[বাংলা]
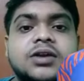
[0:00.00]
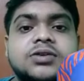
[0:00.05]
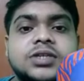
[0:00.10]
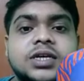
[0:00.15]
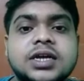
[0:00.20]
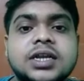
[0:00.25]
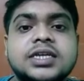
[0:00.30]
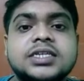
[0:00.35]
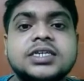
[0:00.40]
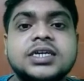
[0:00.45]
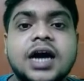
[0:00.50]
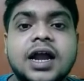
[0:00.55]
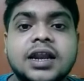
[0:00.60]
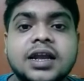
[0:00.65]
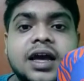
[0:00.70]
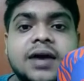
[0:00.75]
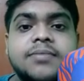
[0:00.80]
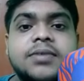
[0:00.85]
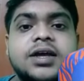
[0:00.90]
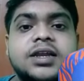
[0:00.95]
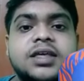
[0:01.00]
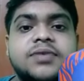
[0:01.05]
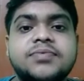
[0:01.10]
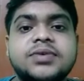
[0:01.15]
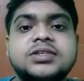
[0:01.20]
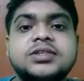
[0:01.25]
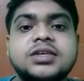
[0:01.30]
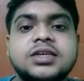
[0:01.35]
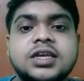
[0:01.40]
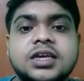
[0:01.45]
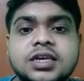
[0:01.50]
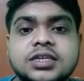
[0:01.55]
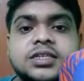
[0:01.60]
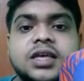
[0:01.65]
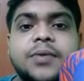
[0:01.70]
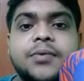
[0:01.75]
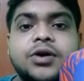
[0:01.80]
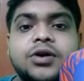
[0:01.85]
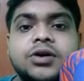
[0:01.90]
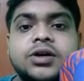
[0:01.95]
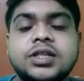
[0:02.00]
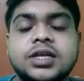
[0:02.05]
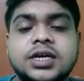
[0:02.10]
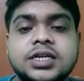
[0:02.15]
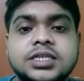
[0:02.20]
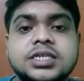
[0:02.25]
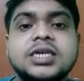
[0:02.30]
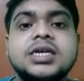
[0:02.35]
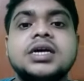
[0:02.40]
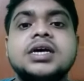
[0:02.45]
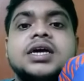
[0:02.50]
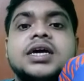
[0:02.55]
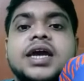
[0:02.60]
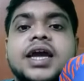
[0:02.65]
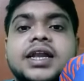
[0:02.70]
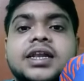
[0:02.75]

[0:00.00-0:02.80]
ইন্ডিয়ান আর্টসে খেলেছে কালকে আমরা রিপি রিকি স্যাবংকে দেখেছি